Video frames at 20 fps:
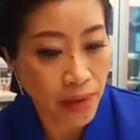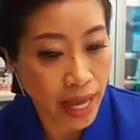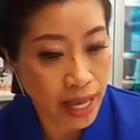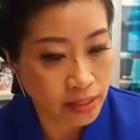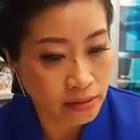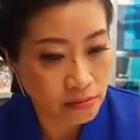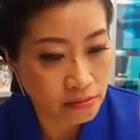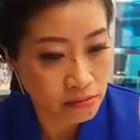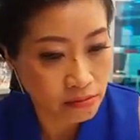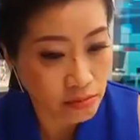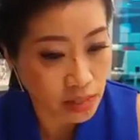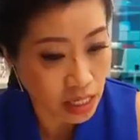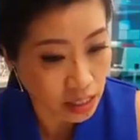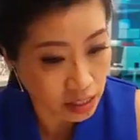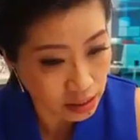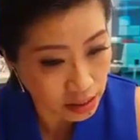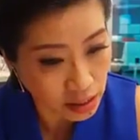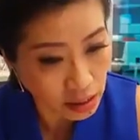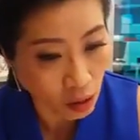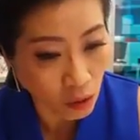71 ถึ
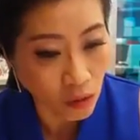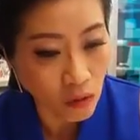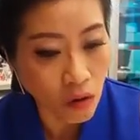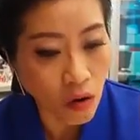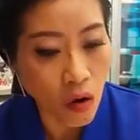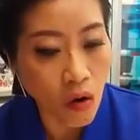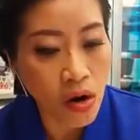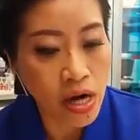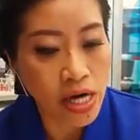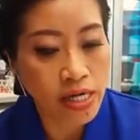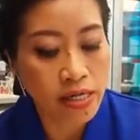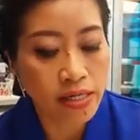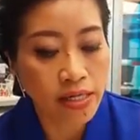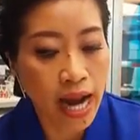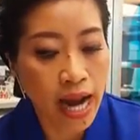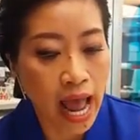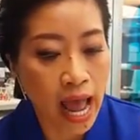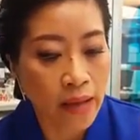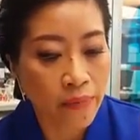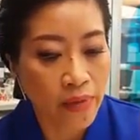ง 2 คน
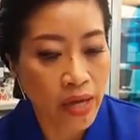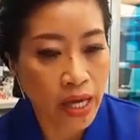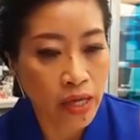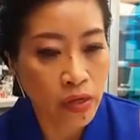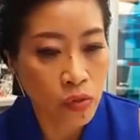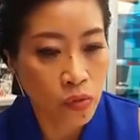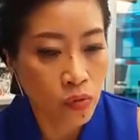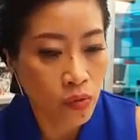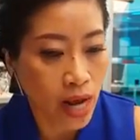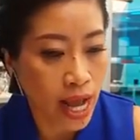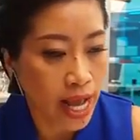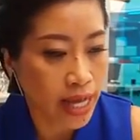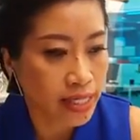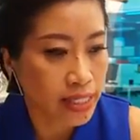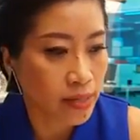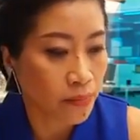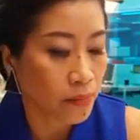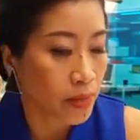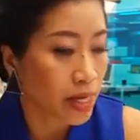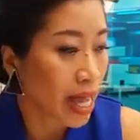ค่ะ มีอายุ
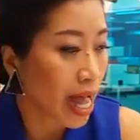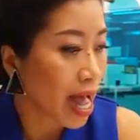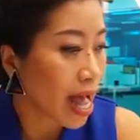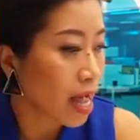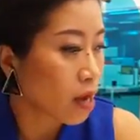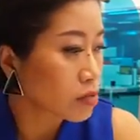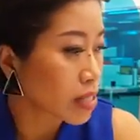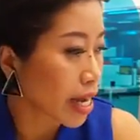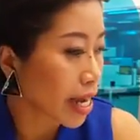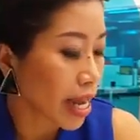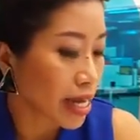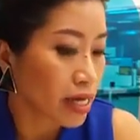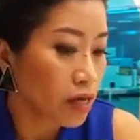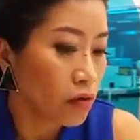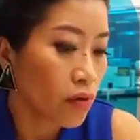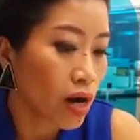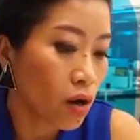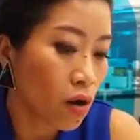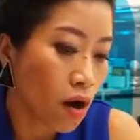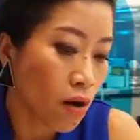59 แต่ใครคิ
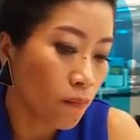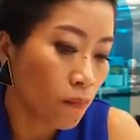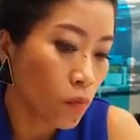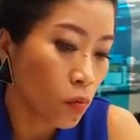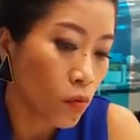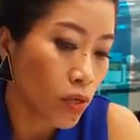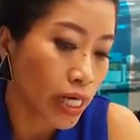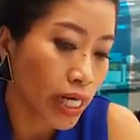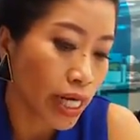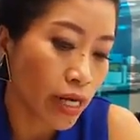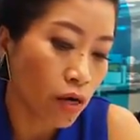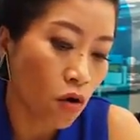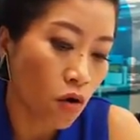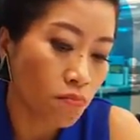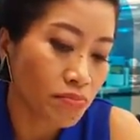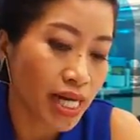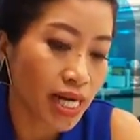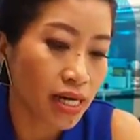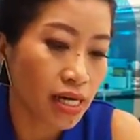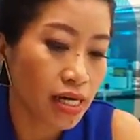ดว่าข้อมูลที่ค
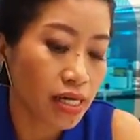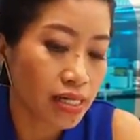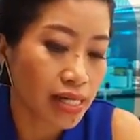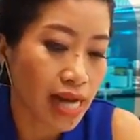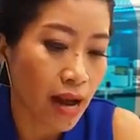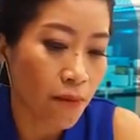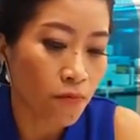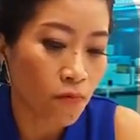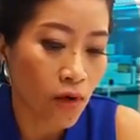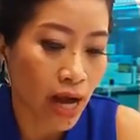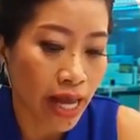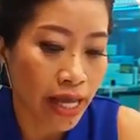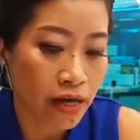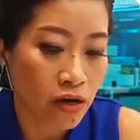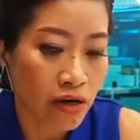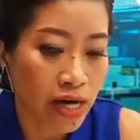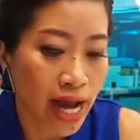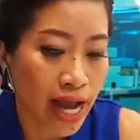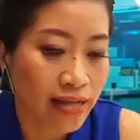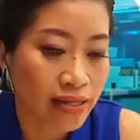มชัดลึกทำไว้
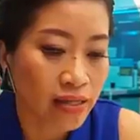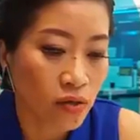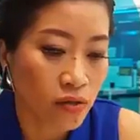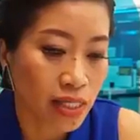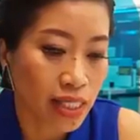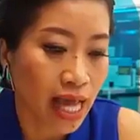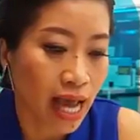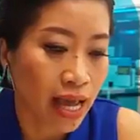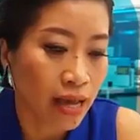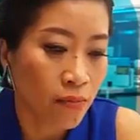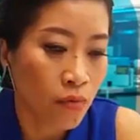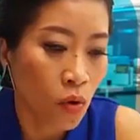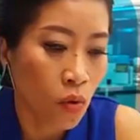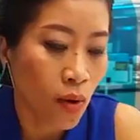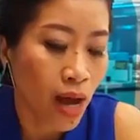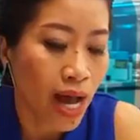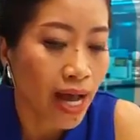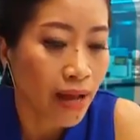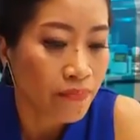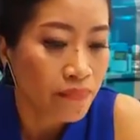ก็น่าสนใจ เพ
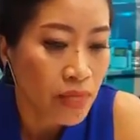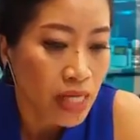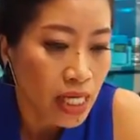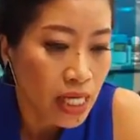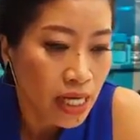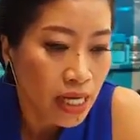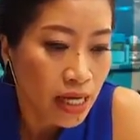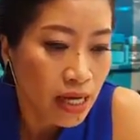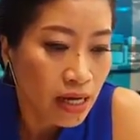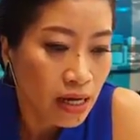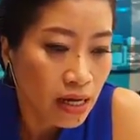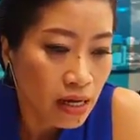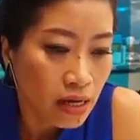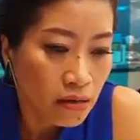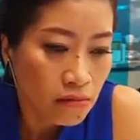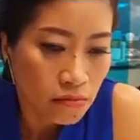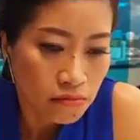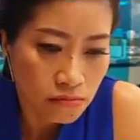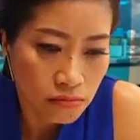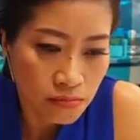ราะว่า
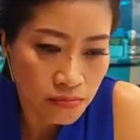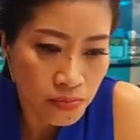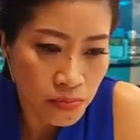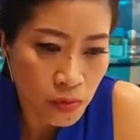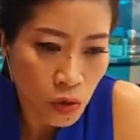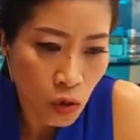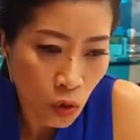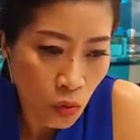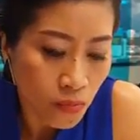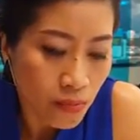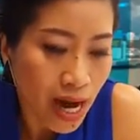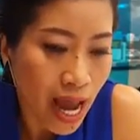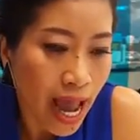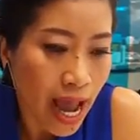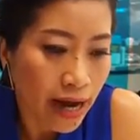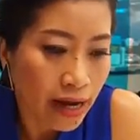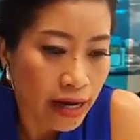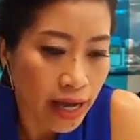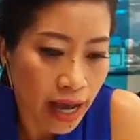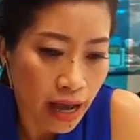กลุ่มแร
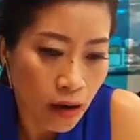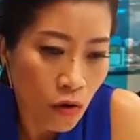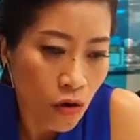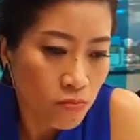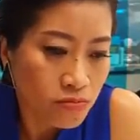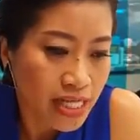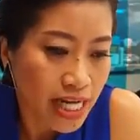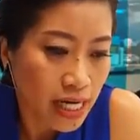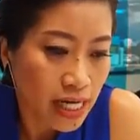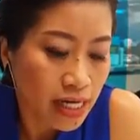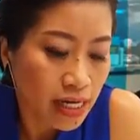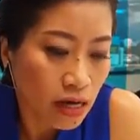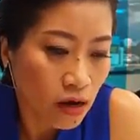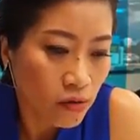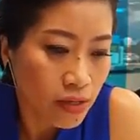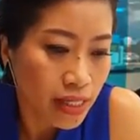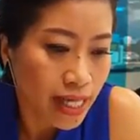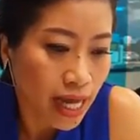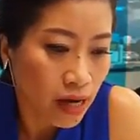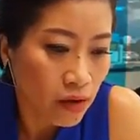กเนี่ยคงชัดลึก
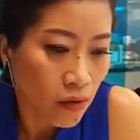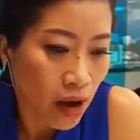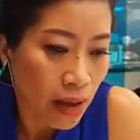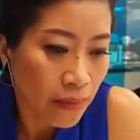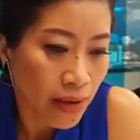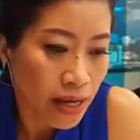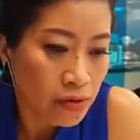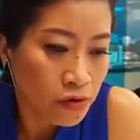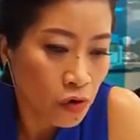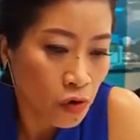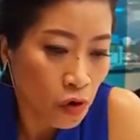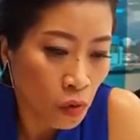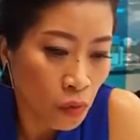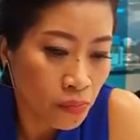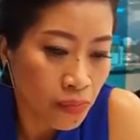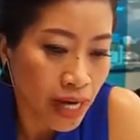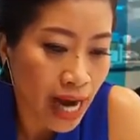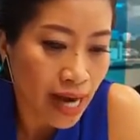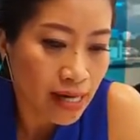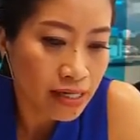เขาจัดไว้เป็นกลุ่ม
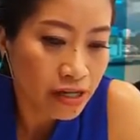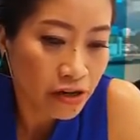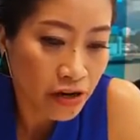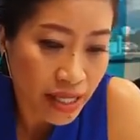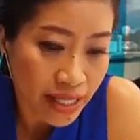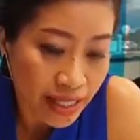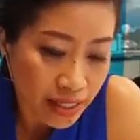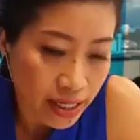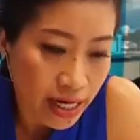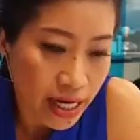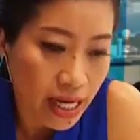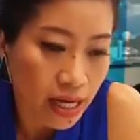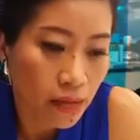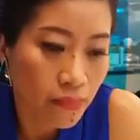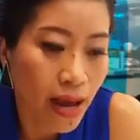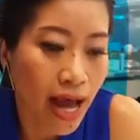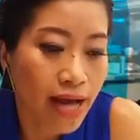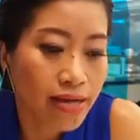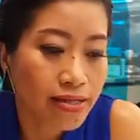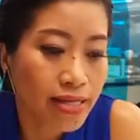นักทฤษฎี
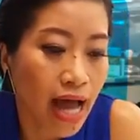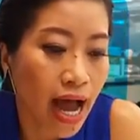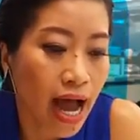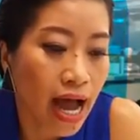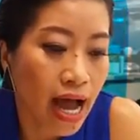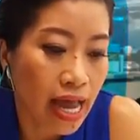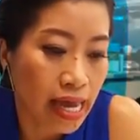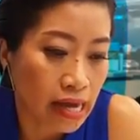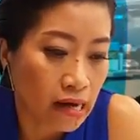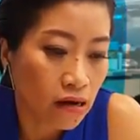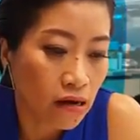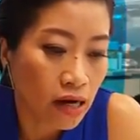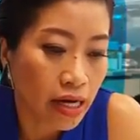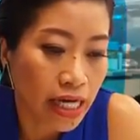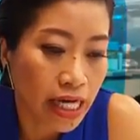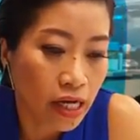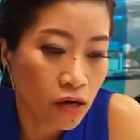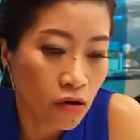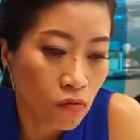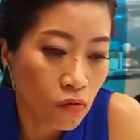ภาคใต้ อย่างกร
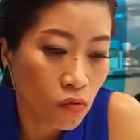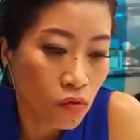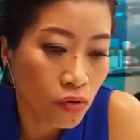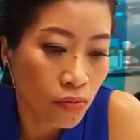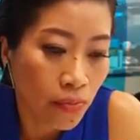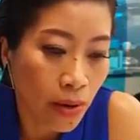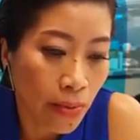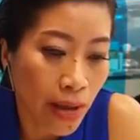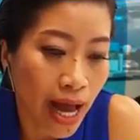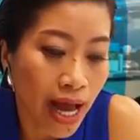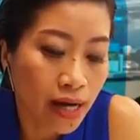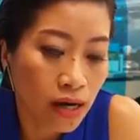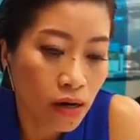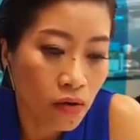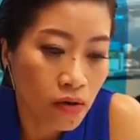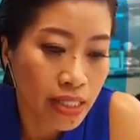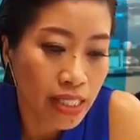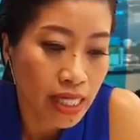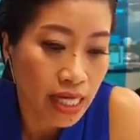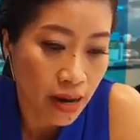ณีของคุณประพาสโล
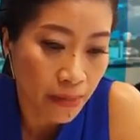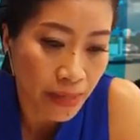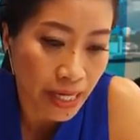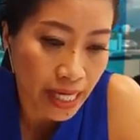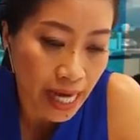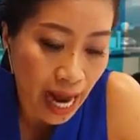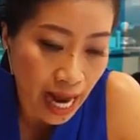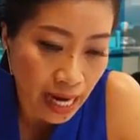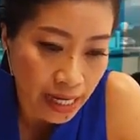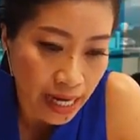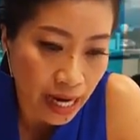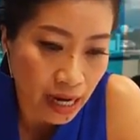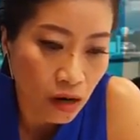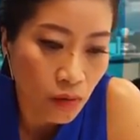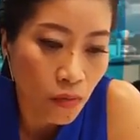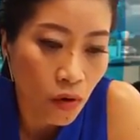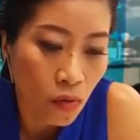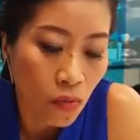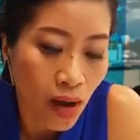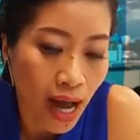จนพิทักษ์เนี่ย
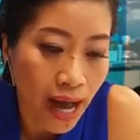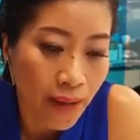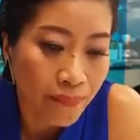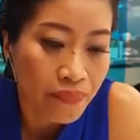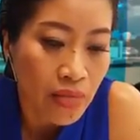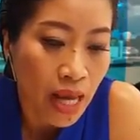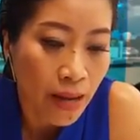เขาบอกว่า